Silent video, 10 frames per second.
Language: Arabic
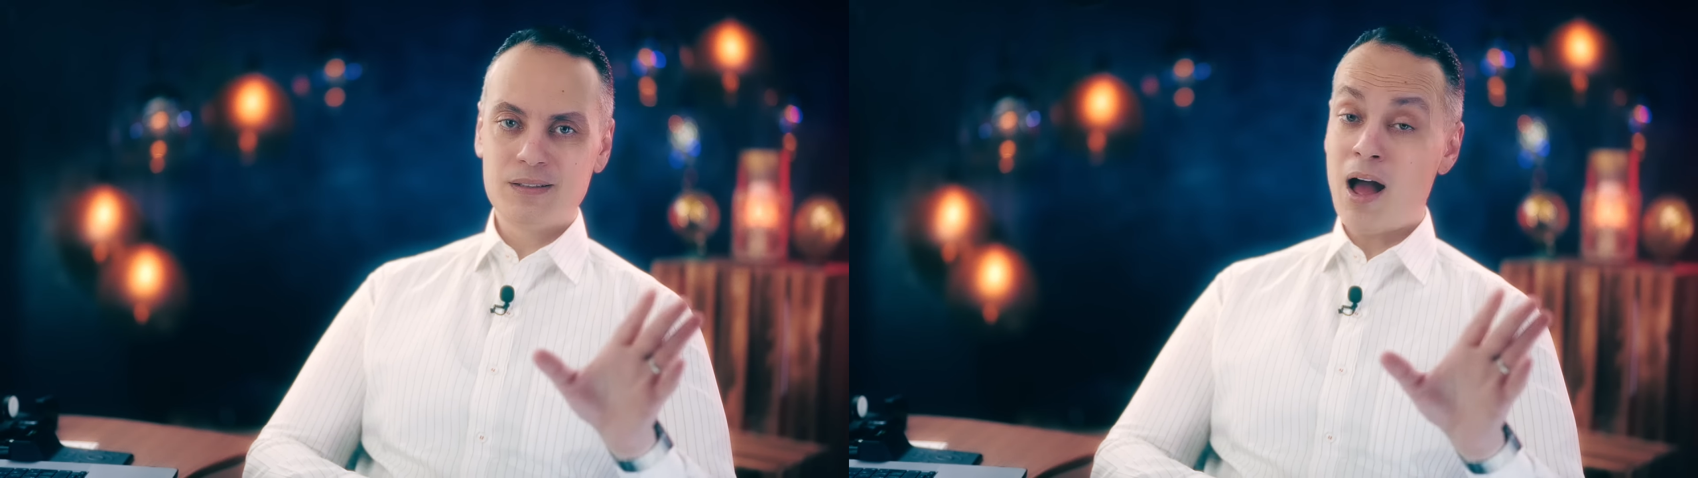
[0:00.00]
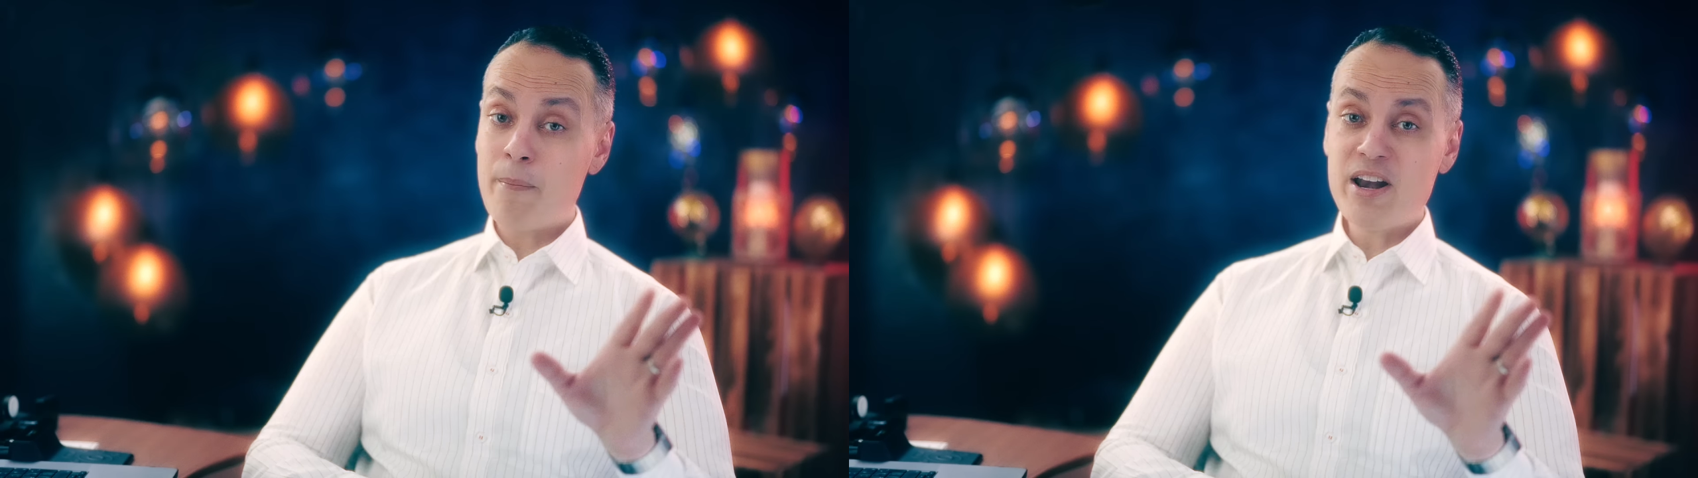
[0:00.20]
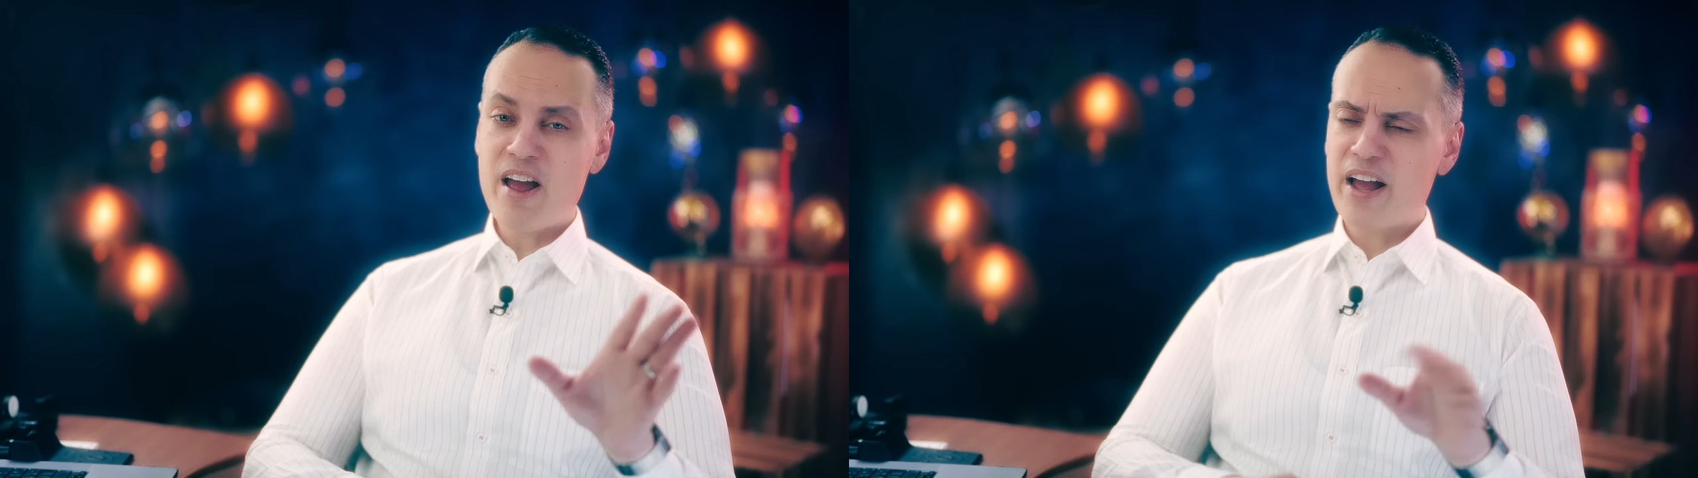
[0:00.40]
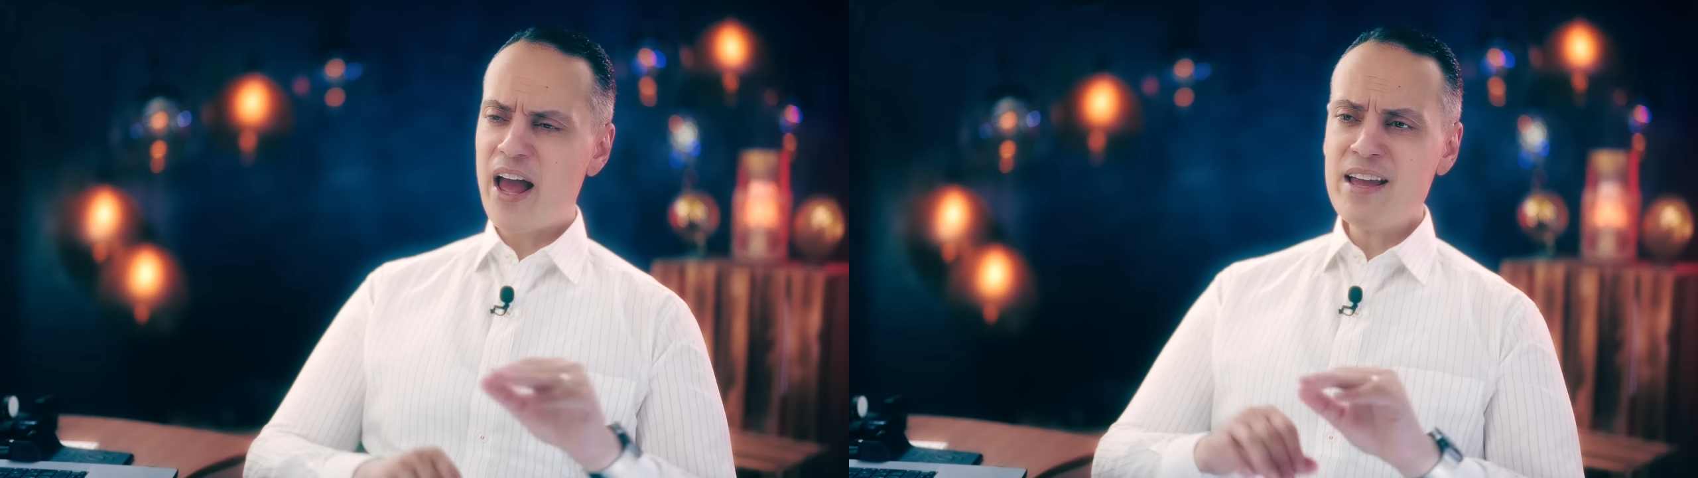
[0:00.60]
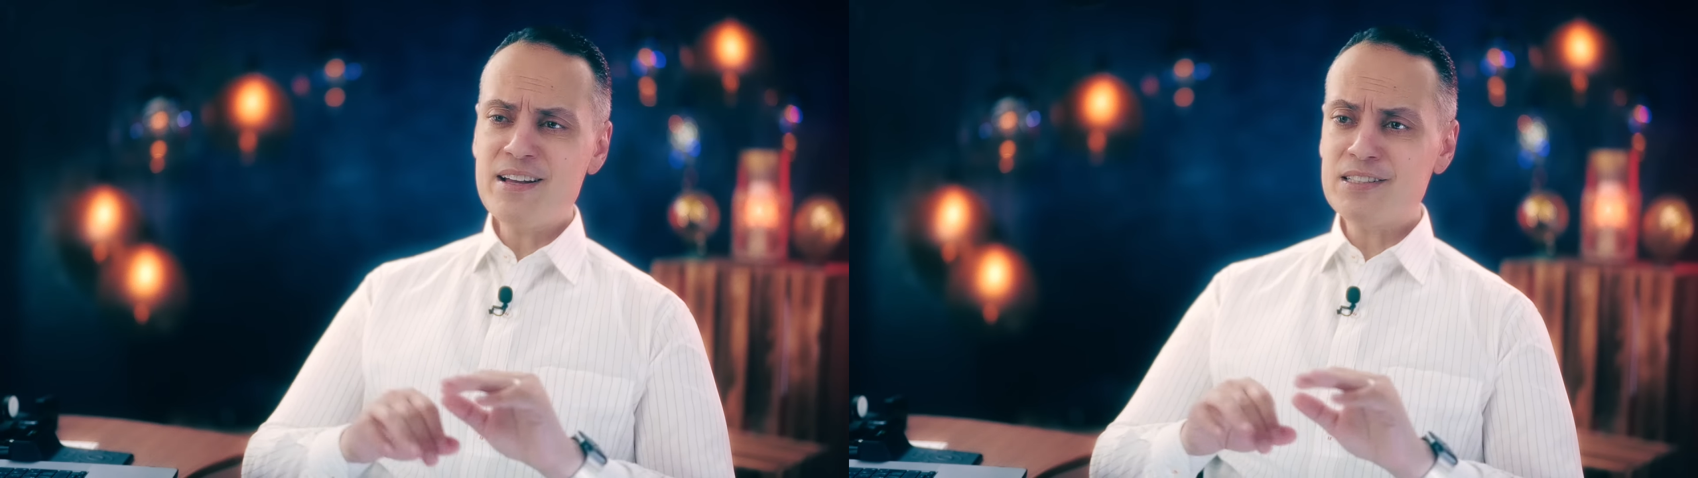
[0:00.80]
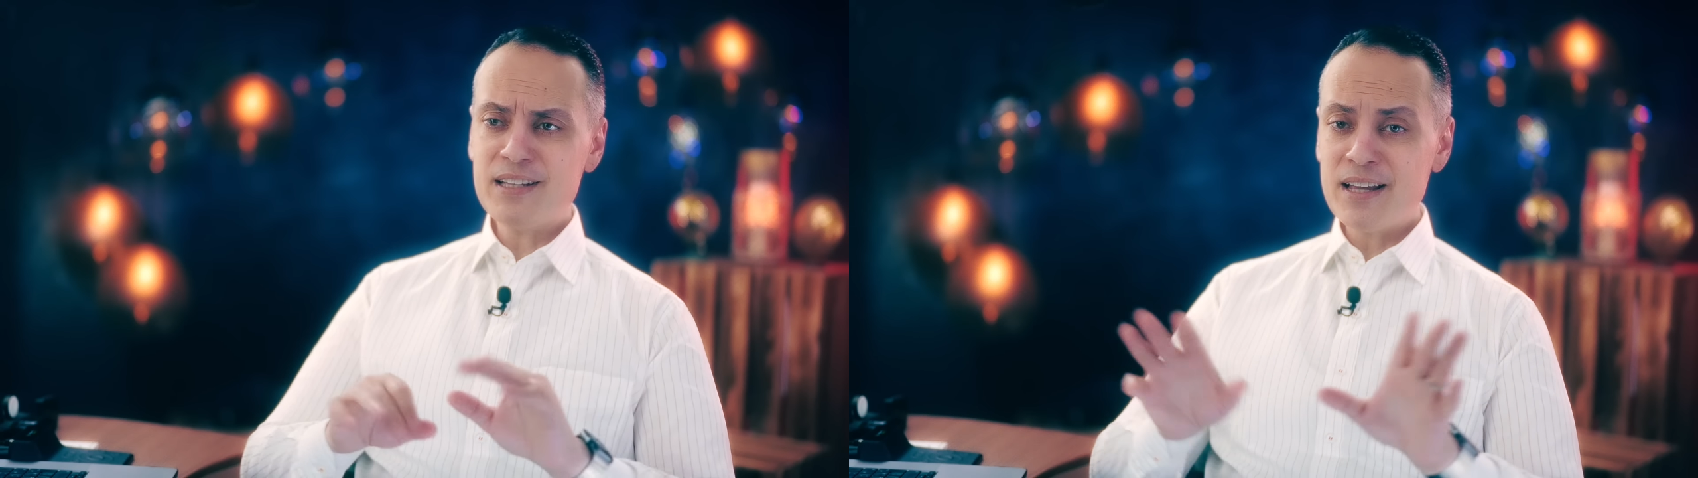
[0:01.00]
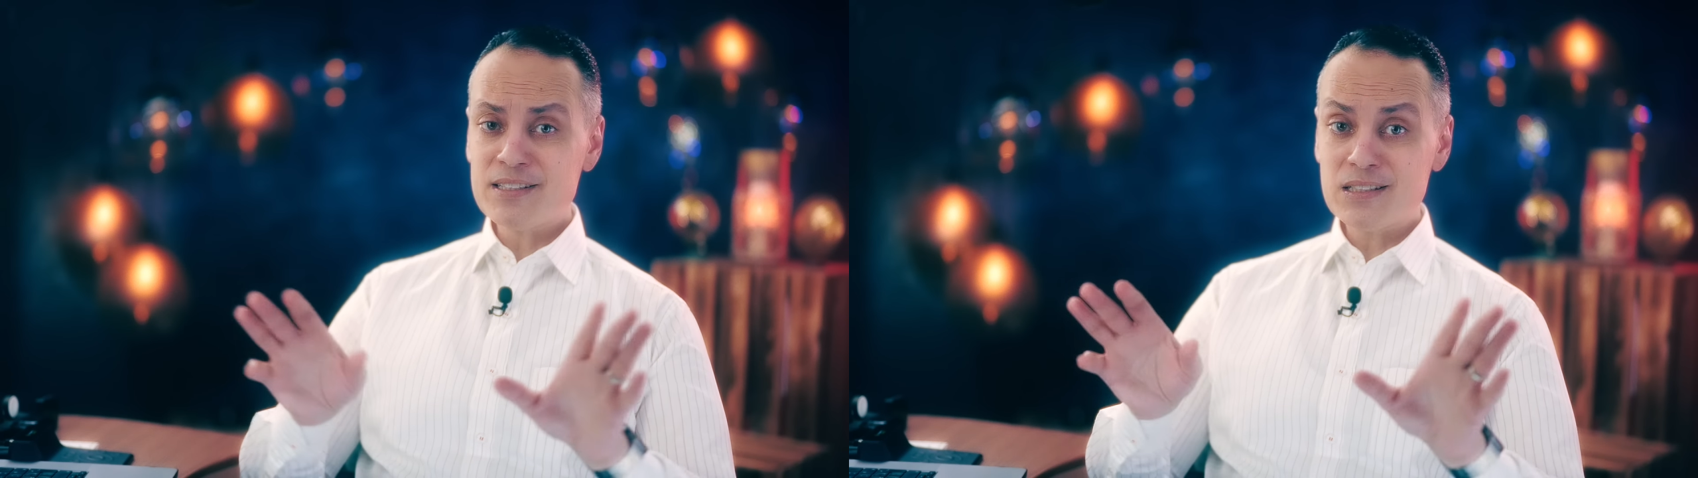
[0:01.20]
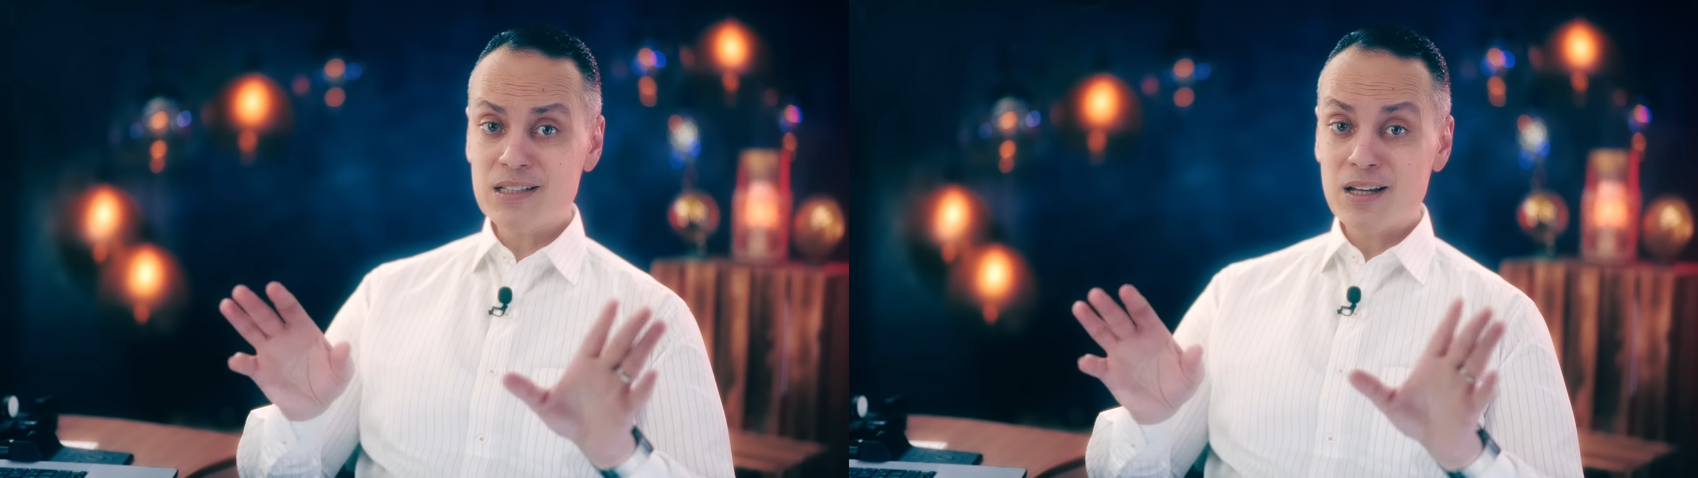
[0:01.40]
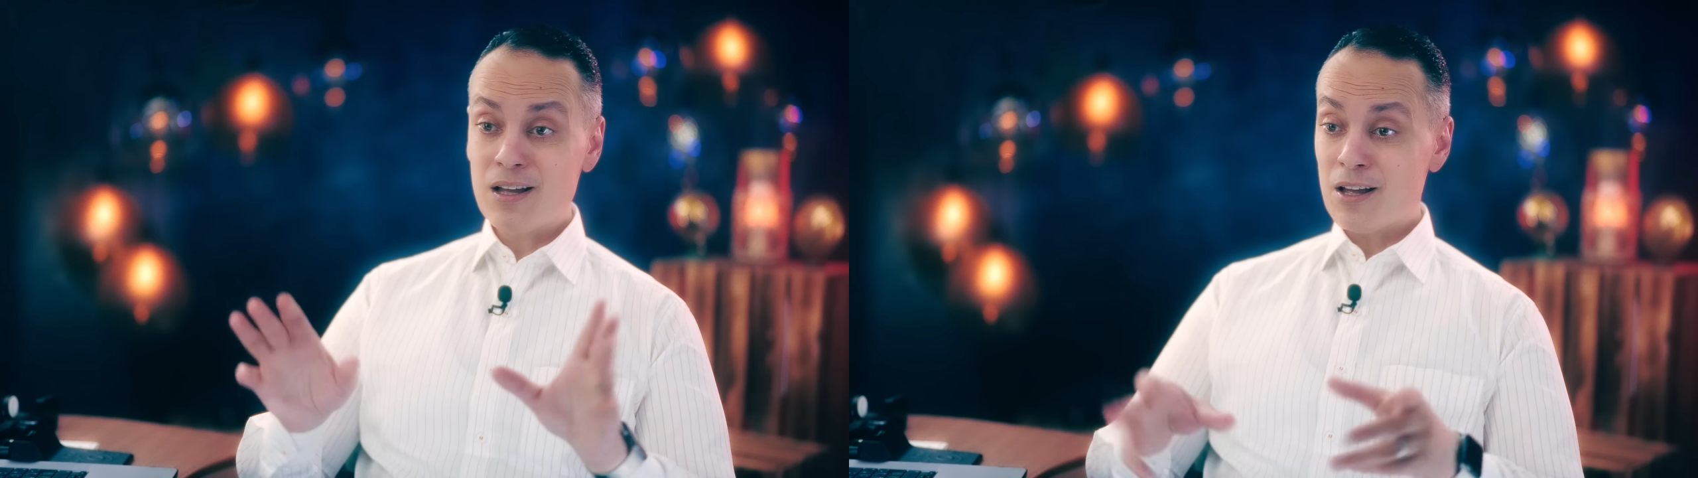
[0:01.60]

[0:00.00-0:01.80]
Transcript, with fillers: مع منهج اي سياسي